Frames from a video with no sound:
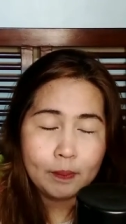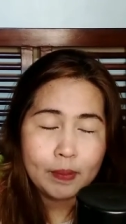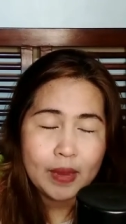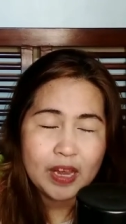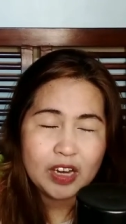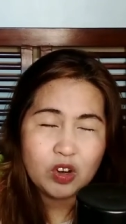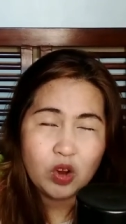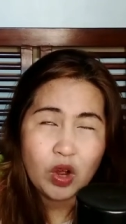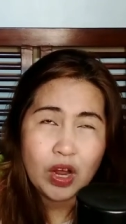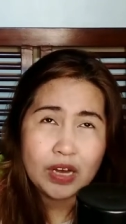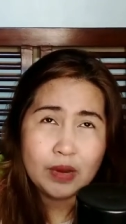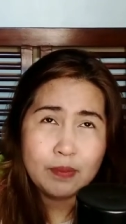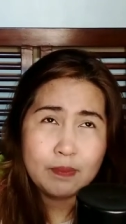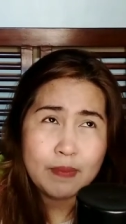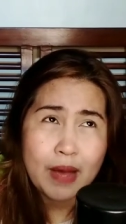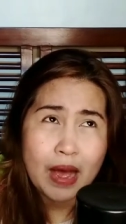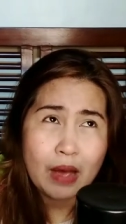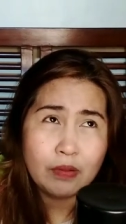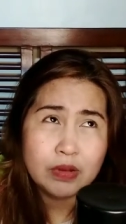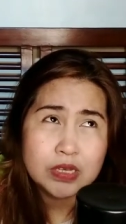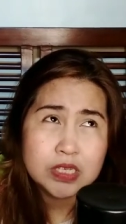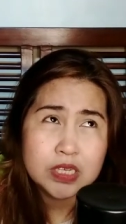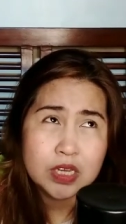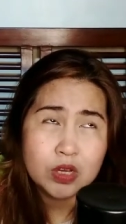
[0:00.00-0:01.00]
Pero
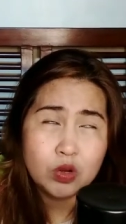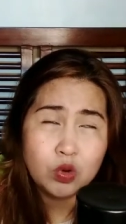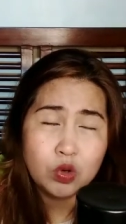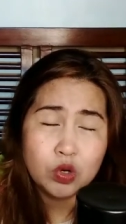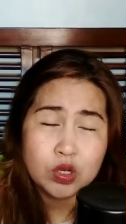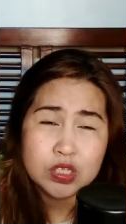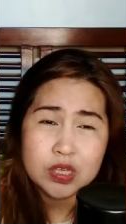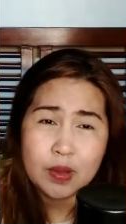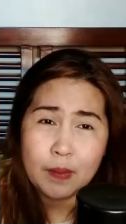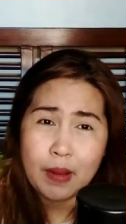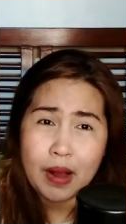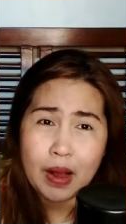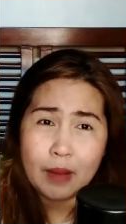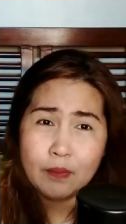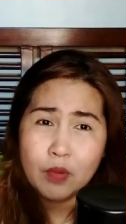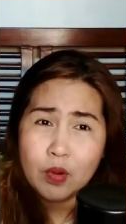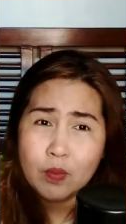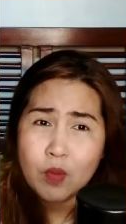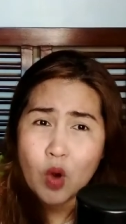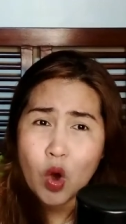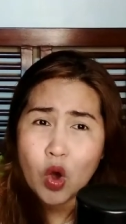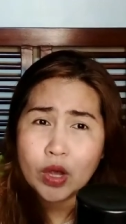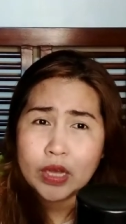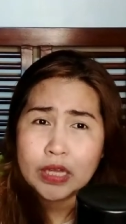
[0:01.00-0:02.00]
halimbawa siguro sa mga
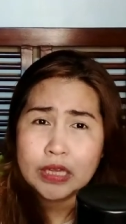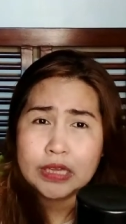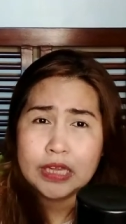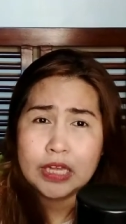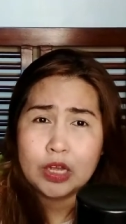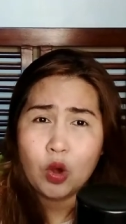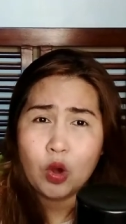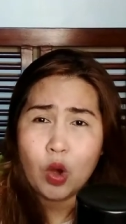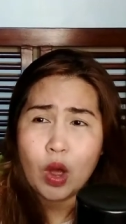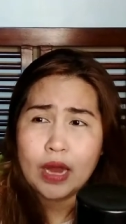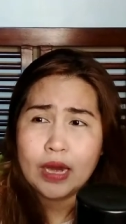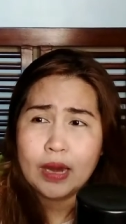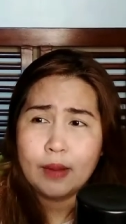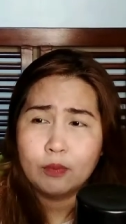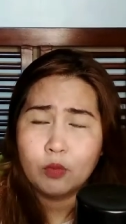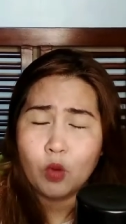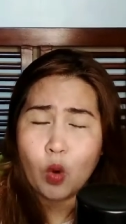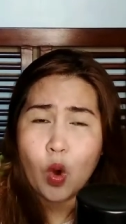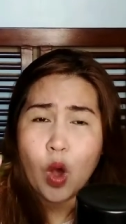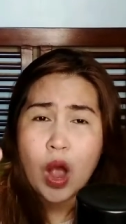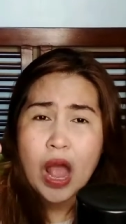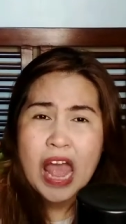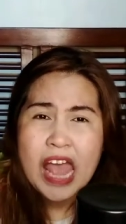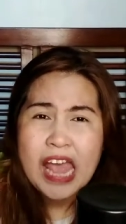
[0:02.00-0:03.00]
bubong, hindi ko alam
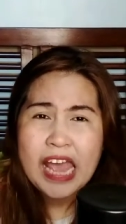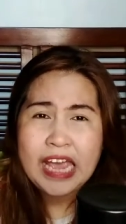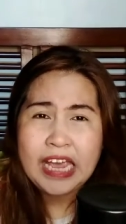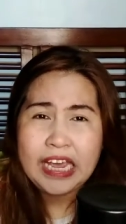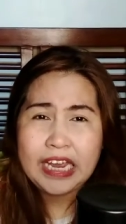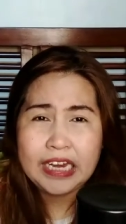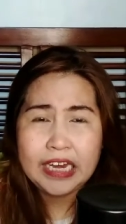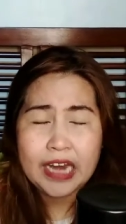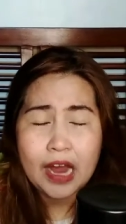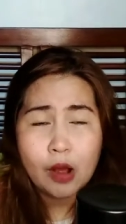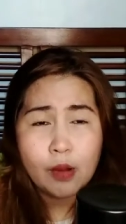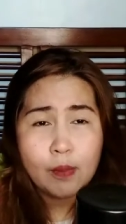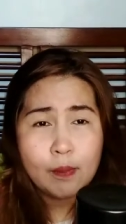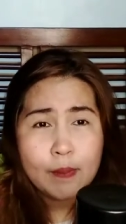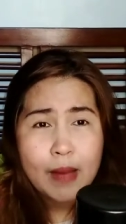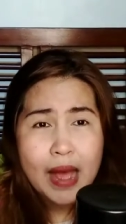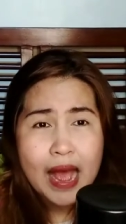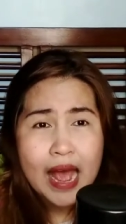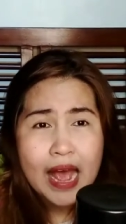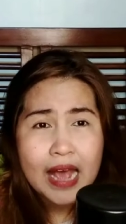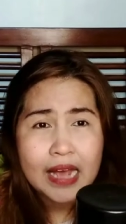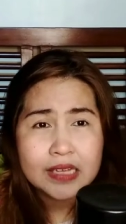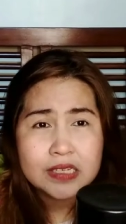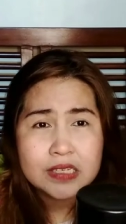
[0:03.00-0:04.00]
kung ilang
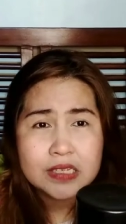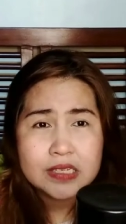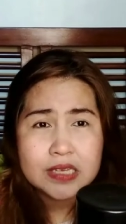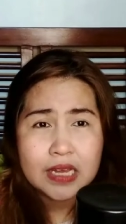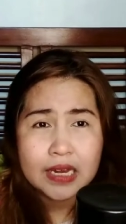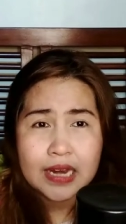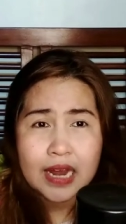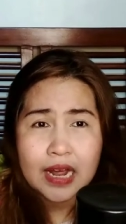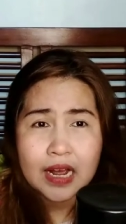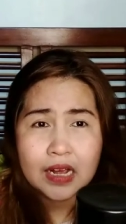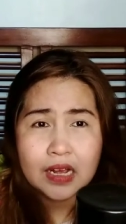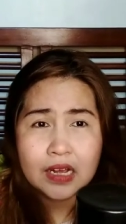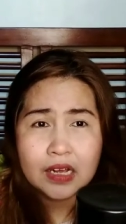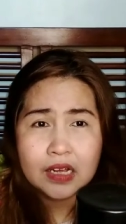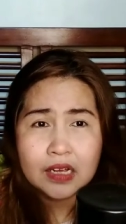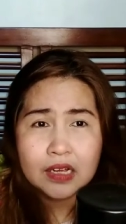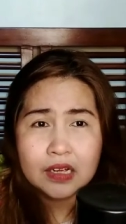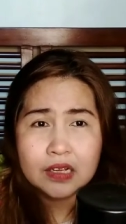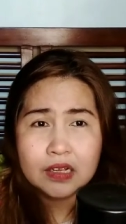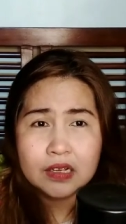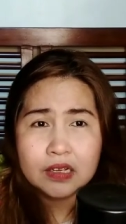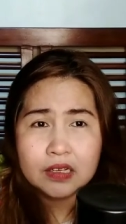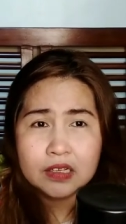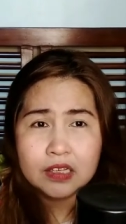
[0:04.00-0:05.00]
months, ilang
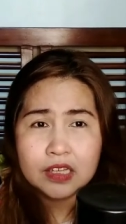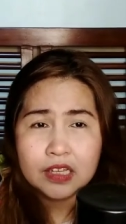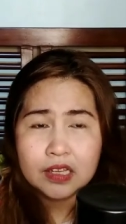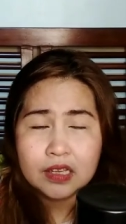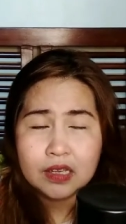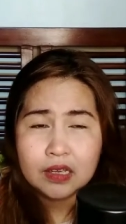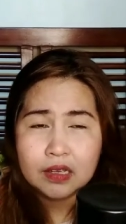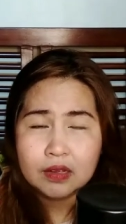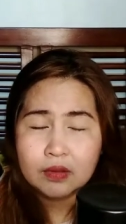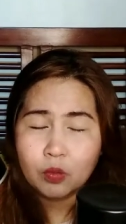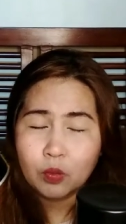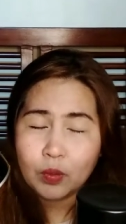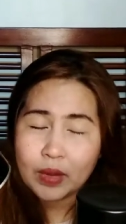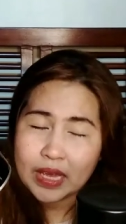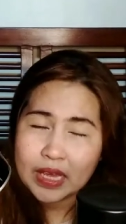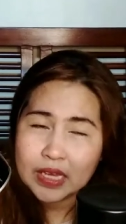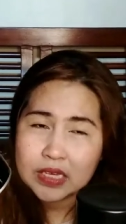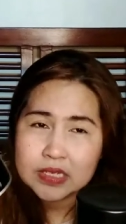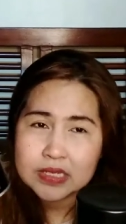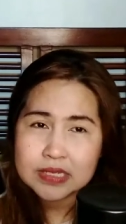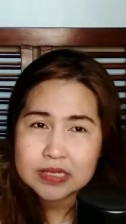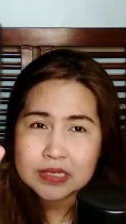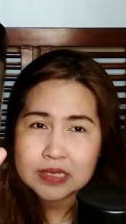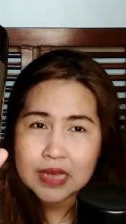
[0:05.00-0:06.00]

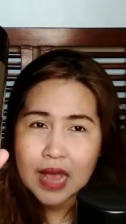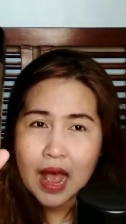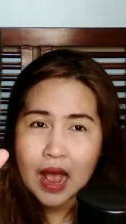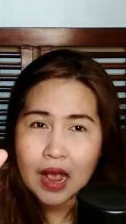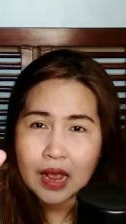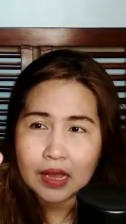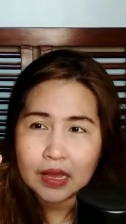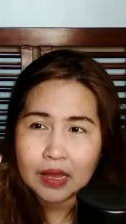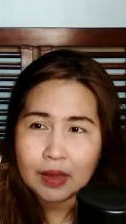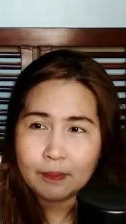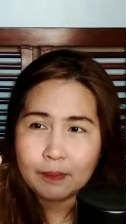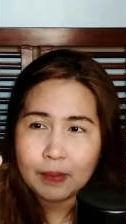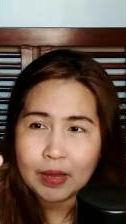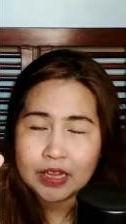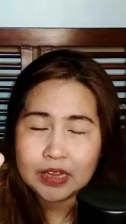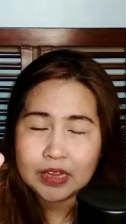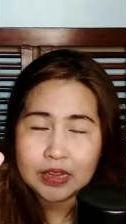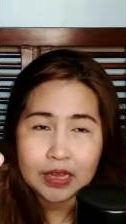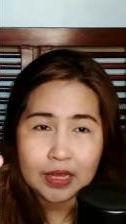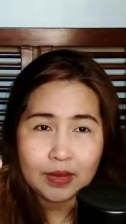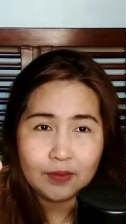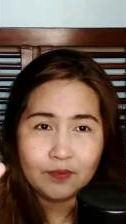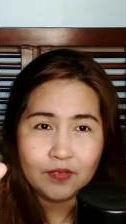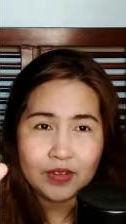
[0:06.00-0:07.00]
weeks ang
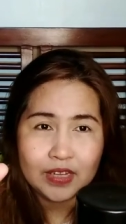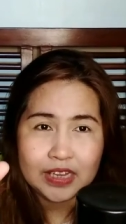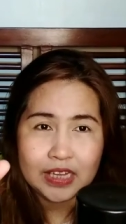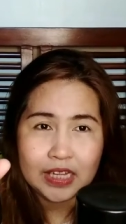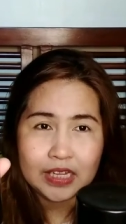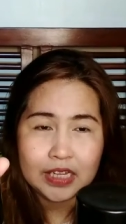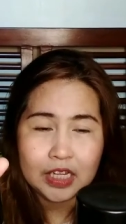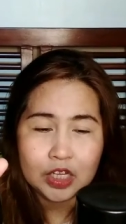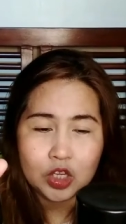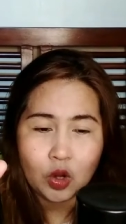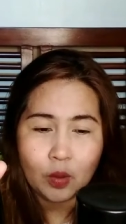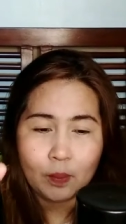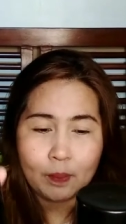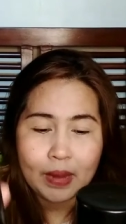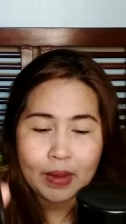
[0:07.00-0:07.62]
effectivity nito.